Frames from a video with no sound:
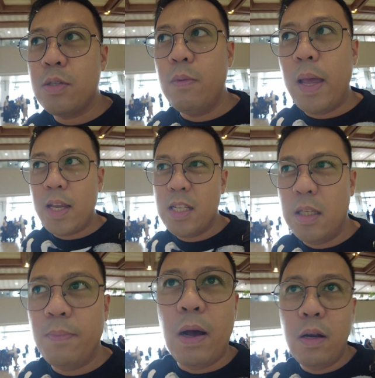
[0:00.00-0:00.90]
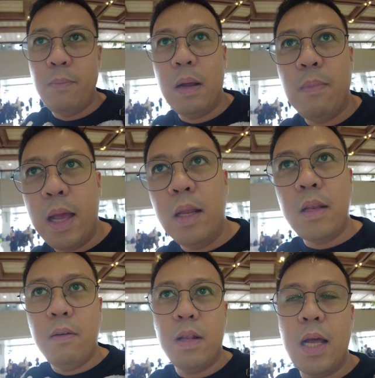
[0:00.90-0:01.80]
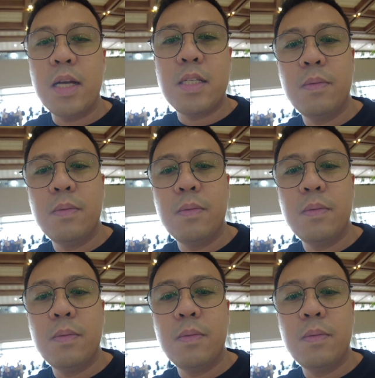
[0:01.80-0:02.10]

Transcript: So in my case, hindi pa ako nakapagbayad ng travel tax.